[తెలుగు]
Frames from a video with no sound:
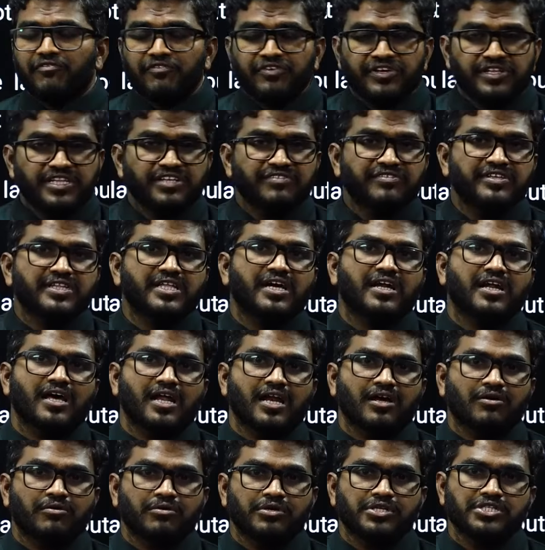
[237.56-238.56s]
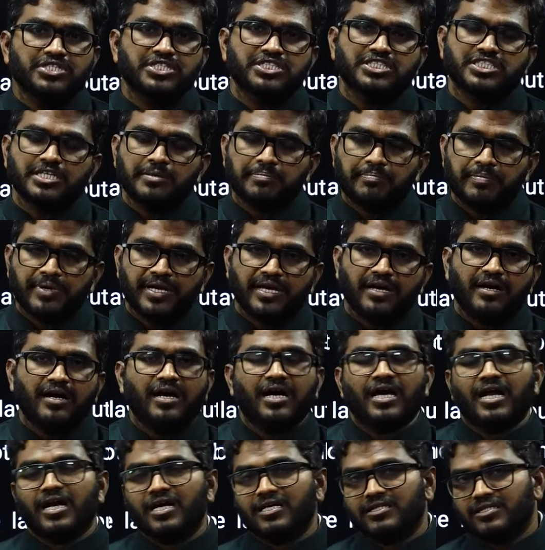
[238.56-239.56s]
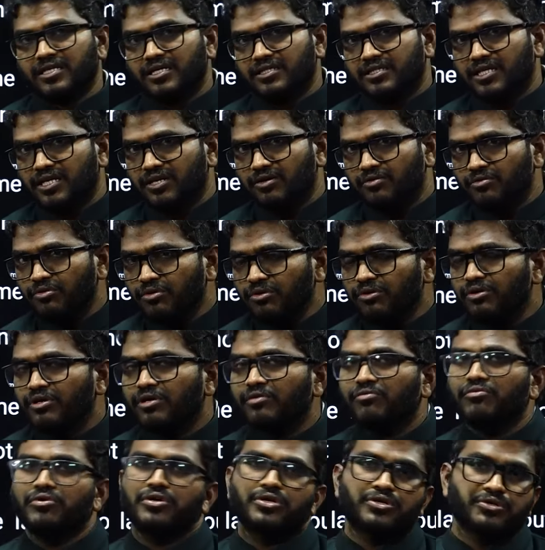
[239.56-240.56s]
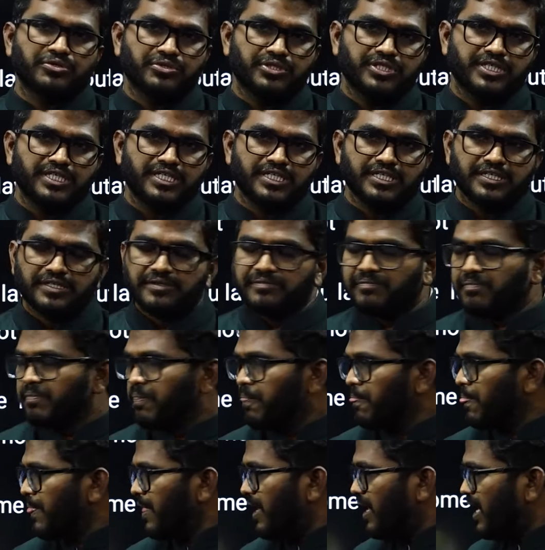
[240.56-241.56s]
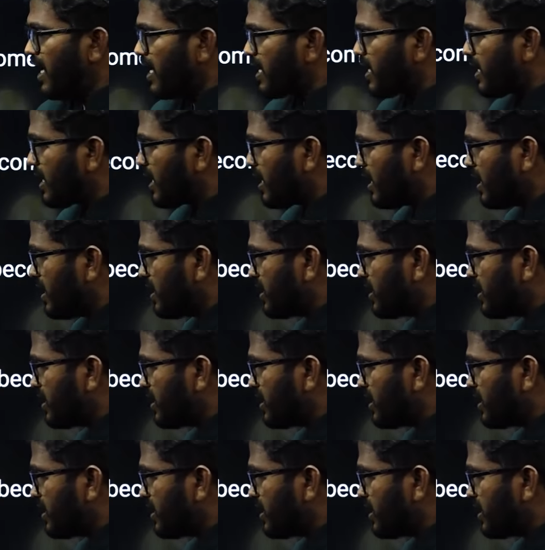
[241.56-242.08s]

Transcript: విధి విధానాల గురించి చెప్పే అర్హత అతనికి ఉంటుంది అలాగే